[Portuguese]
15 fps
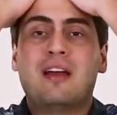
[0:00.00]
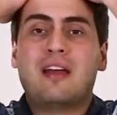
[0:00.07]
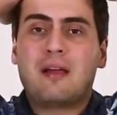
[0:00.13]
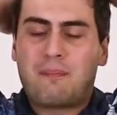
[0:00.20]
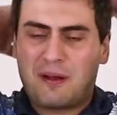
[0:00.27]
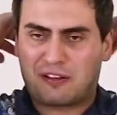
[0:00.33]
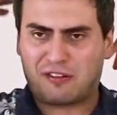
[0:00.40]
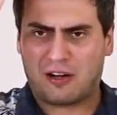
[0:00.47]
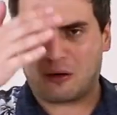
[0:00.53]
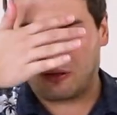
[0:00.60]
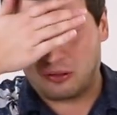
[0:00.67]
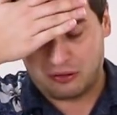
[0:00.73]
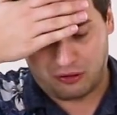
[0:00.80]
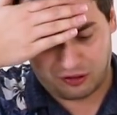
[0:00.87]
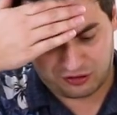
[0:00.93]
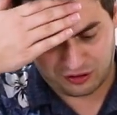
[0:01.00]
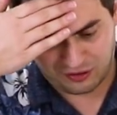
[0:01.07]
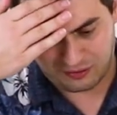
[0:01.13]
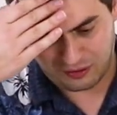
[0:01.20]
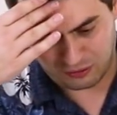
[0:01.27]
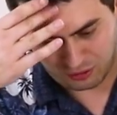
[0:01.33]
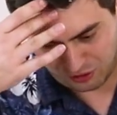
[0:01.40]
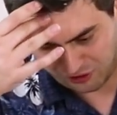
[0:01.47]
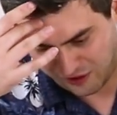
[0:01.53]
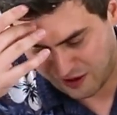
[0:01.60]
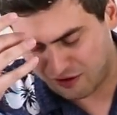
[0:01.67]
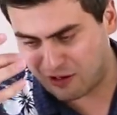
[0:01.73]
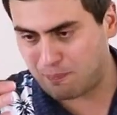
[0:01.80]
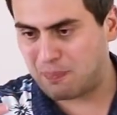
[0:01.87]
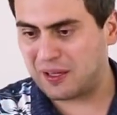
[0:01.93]
E pessoal, nossa, eu tô
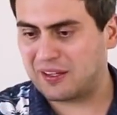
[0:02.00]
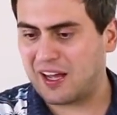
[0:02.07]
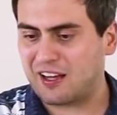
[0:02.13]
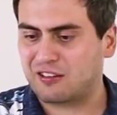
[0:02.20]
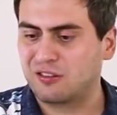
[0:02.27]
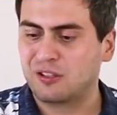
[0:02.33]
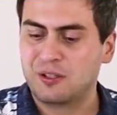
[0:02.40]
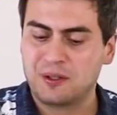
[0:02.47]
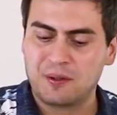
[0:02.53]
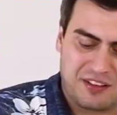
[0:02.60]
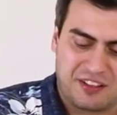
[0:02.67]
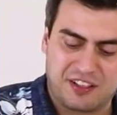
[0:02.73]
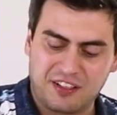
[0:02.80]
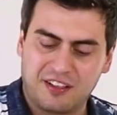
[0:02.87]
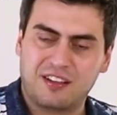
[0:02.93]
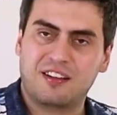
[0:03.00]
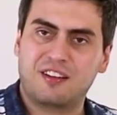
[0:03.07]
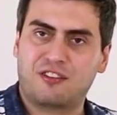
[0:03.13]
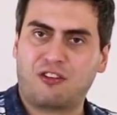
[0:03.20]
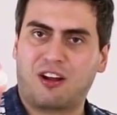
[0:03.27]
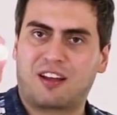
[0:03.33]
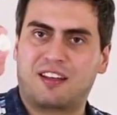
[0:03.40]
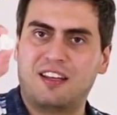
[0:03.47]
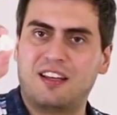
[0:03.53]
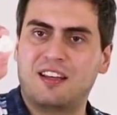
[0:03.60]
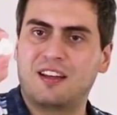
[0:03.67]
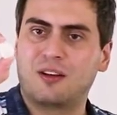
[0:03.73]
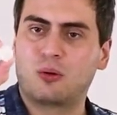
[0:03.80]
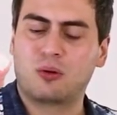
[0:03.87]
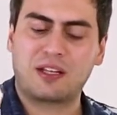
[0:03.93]
cheio de pedaço disso aqui
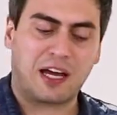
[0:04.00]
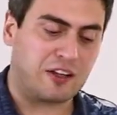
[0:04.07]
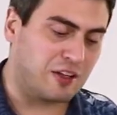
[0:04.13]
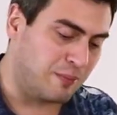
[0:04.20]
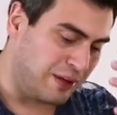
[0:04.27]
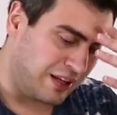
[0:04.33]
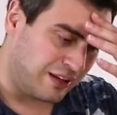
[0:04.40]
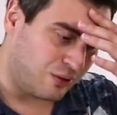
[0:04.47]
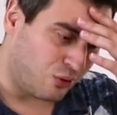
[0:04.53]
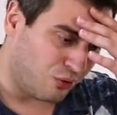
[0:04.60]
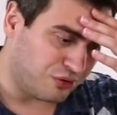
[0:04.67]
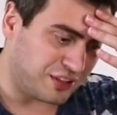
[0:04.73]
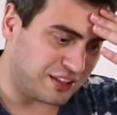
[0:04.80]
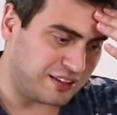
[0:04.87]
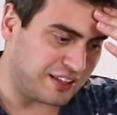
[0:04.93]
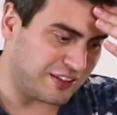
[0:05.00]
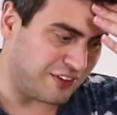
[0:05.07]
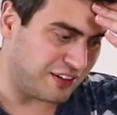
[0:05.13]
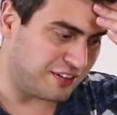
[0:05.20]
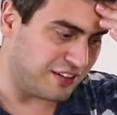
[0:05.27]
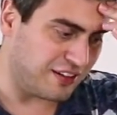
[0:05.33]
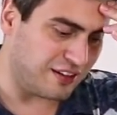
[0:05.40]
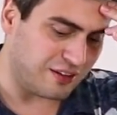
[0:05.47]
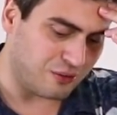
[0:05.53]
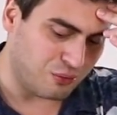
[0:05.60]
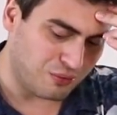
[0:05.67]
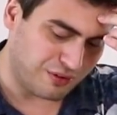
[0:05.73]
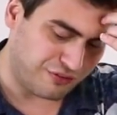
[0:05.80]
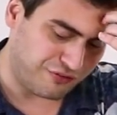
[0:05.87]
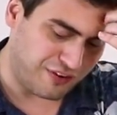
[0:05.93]
grudado em mim, com certeza vai ser
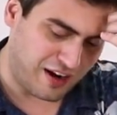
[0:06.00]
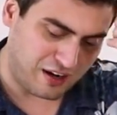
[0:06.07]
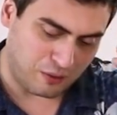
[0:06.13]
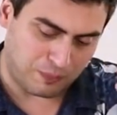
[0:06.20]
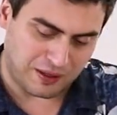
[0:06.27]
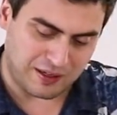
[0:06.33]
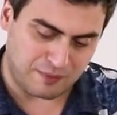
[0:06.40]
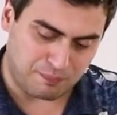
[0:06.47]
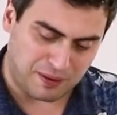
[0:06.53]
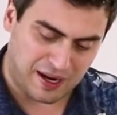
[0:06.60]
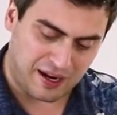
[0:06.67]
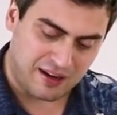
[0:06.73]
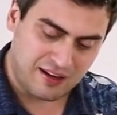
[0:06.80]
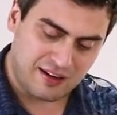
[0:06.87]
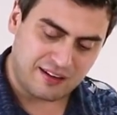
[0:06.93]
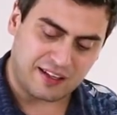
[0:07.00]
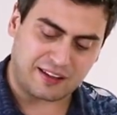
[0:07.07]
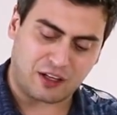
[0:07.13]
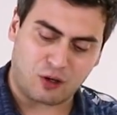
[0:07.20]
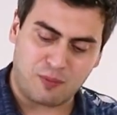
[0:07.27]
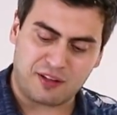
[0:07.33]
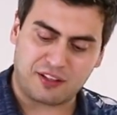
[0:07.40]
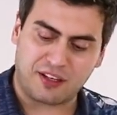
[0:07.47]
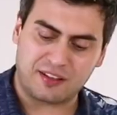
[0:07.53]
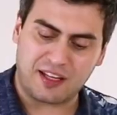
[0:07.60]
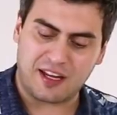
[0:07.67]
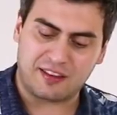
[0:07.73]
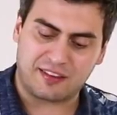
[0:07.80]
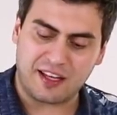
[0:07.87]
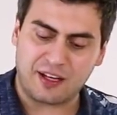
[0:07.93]
um inferno para limpar. Já tá começando a
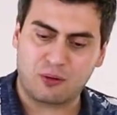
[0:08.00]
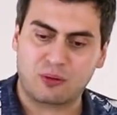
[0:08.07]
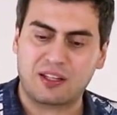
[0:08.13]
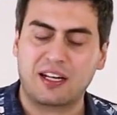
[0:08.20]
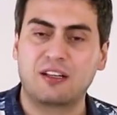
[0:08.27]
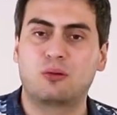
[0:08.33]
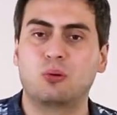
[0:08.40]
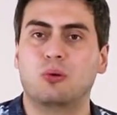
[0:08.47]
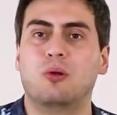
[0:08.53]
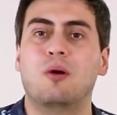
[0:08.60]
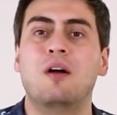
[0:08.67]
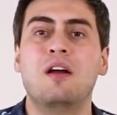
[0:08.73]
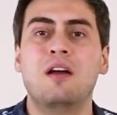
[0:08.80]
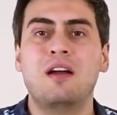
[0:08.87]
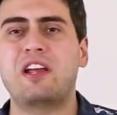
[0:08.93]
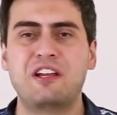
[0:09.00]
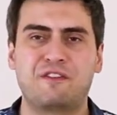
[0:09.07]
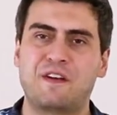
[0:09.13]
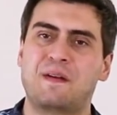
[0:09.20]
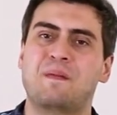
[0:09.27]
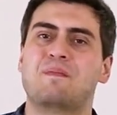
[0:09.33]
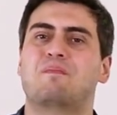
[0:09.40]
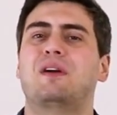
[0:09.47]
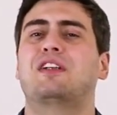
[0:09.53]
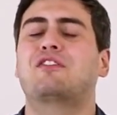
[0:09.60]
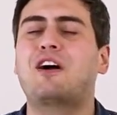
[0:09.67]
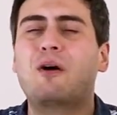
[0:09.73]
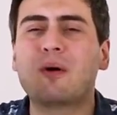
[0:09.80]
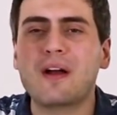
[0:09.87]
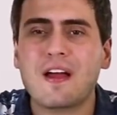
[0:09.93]
derreter e grudar em tudo. Enfim,
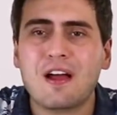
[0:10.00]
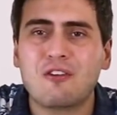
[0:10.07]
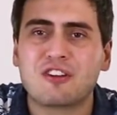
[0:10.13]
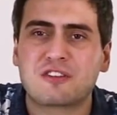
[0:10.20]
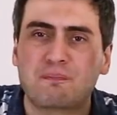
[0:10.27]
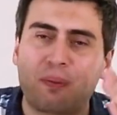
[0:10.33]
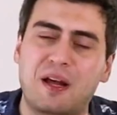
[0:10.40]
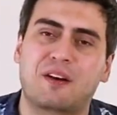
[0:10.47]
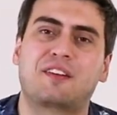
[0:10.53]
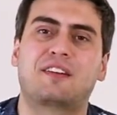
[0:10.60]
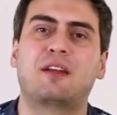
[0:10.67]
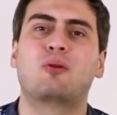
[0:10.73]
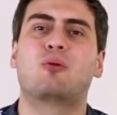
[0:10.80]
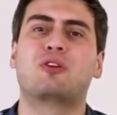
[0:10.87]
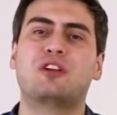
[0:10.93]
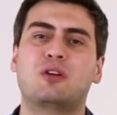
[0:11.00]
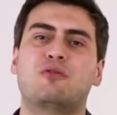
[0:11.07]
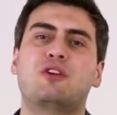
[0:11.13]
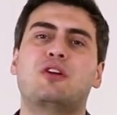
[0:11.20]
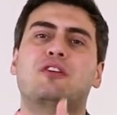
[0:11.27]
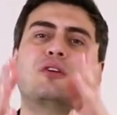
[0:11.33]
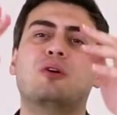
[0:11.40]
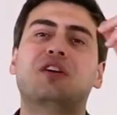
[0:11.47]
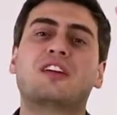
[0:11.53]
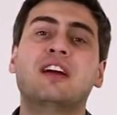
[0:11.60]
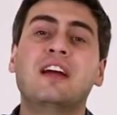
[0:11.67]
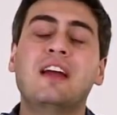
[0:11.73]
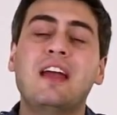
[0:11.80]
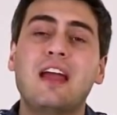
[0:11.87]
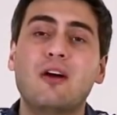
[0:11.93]
pessoal, eu espero que vocês tenham curtido o vídeo de hoje.
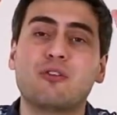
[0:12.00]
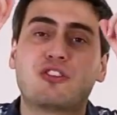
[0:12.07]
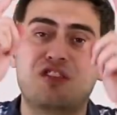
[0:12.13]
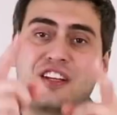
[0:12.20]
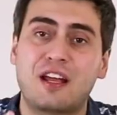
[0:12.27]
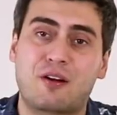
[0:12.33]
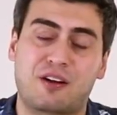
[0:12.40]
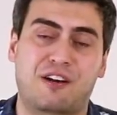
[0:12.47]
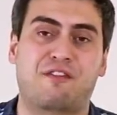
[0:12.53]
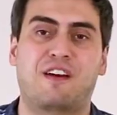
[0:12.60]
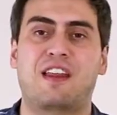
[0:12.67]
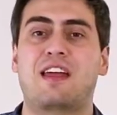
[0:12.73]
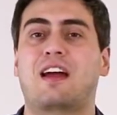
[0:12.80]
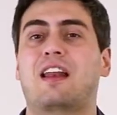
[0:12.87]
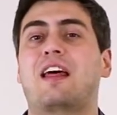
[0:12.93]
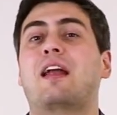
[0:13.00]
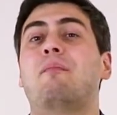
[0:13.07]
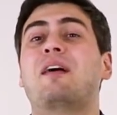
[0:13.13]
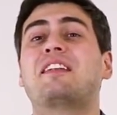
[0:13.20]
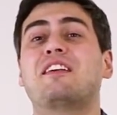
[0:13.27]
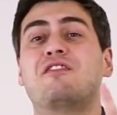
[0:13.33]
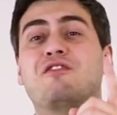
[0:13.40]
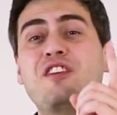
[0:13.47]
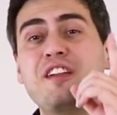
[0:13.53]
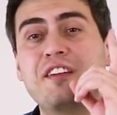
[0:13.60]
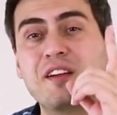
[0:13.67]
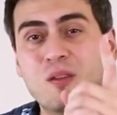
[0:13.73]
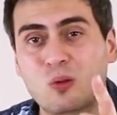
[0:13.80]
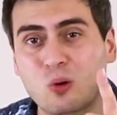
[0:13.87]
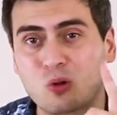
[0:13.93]
Eu sei que eu já falei, galera, mas
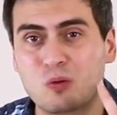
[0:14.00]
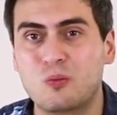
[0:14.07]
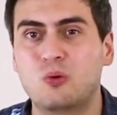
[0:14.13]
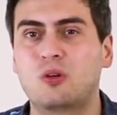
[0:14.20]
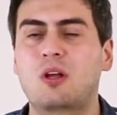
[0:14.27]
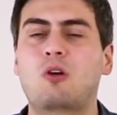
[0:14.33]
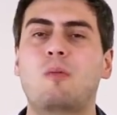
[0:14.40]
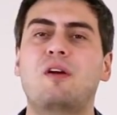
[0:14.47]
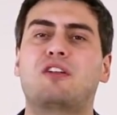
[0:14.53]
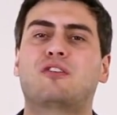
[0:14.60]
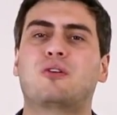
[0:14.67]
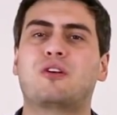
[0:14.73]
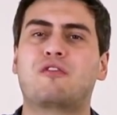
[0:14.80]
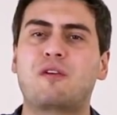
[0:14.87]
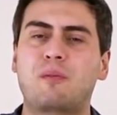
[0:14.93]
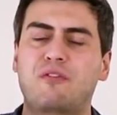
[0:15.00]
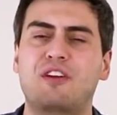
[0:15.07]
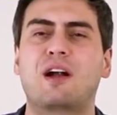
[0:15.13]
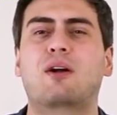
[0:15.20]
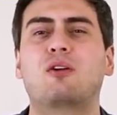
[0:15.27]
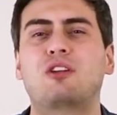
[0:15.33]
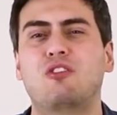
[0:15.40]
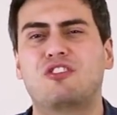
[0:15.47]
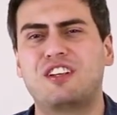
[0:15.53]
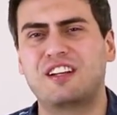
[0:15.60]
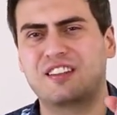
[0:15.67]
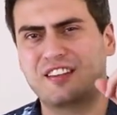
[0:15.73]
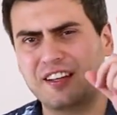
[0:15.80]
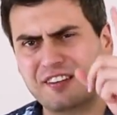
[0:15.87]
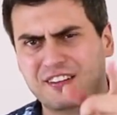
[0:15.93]
avisem todo mundo que começou novembro viral, que eu tenho
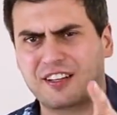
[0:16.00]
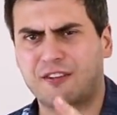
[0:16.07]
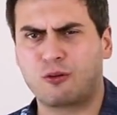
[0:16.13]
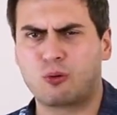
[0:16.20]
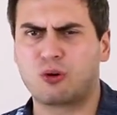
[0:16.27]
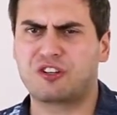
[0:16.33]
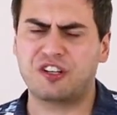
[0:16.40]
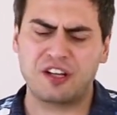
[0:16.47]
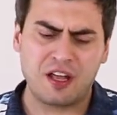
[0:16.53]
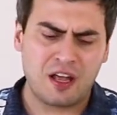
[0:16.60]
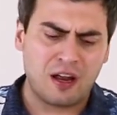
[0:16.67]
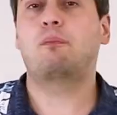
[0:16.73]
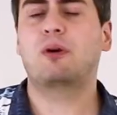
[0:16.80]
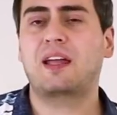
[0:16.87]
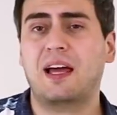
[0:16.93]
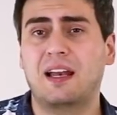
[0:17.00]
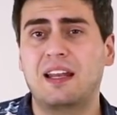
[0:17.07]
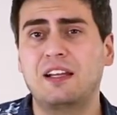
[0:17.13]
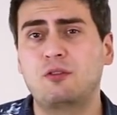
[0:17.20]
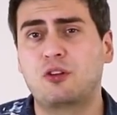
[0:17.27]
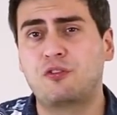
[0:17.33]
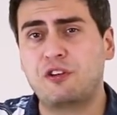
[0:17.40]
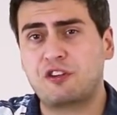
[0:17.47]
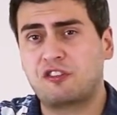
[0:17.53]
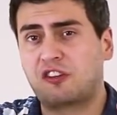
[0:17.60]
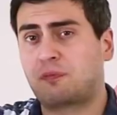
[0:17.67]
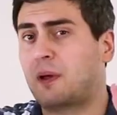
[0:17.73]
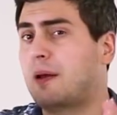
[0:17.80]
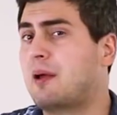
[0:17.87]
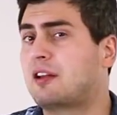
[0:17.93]
certeza que vocês vão curtir, porque além dos vídeos de
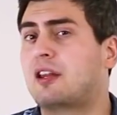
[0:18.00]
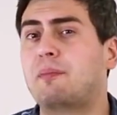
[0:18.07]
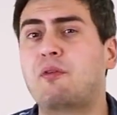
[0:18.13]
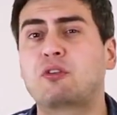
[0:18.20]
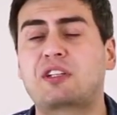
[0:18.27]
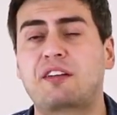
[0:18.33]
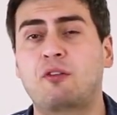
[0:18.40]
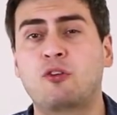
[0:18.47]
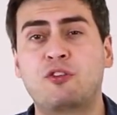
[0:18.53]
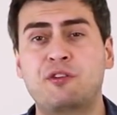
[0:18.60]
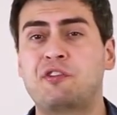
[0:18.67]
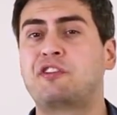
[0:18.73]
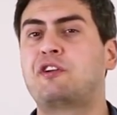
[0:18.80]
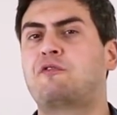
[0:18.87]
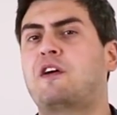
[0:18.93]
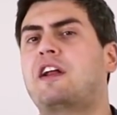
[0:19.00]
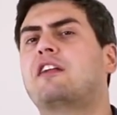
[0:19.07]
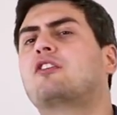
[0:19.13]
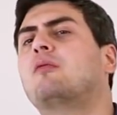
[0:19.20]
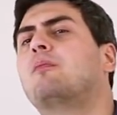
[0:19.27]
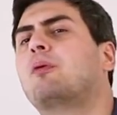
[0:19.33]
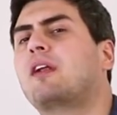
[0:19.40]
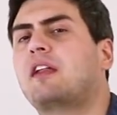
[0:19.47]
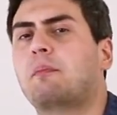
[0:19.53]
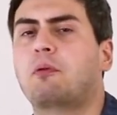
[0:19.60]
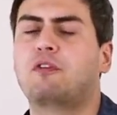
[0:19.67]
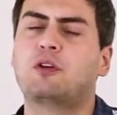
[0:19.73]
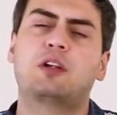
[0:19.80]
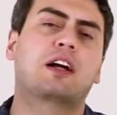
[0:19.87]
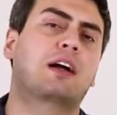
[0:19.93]
experimento, também vou trazer uns vídeos diferentes, como por exemplo,
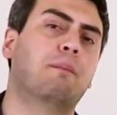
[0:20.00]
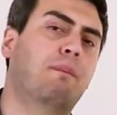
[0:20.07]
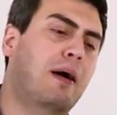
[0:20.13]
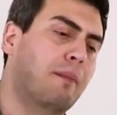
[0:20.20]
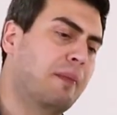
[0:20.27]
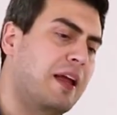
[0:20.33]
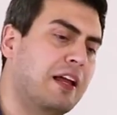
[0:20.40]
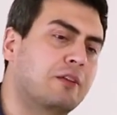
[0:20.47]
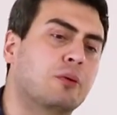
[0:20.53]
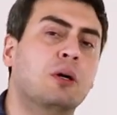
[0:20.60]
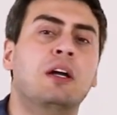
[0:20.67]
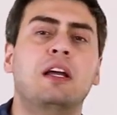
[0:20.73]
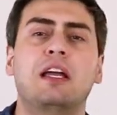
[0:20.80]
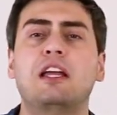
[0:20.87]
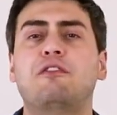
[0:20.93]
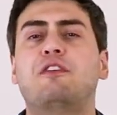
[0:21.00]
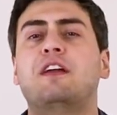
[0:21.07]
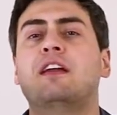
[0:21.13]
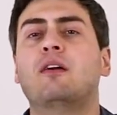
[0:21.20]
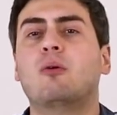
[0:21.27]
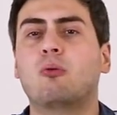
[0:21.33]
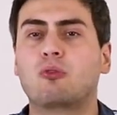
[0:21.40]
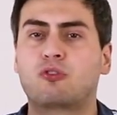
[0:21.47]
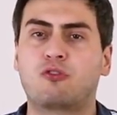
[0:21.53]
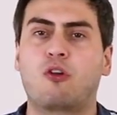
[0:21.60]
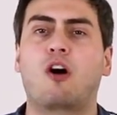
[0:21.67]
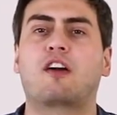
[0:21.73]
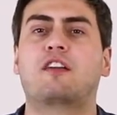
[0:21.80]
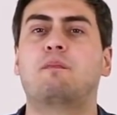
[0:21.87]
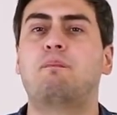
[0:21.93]
vídeo de acampamento, enfim, uns
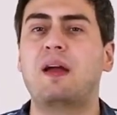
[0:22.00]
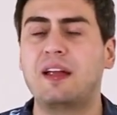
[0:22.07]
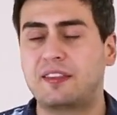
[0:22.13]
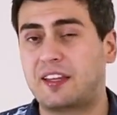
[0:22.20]
vlogs bem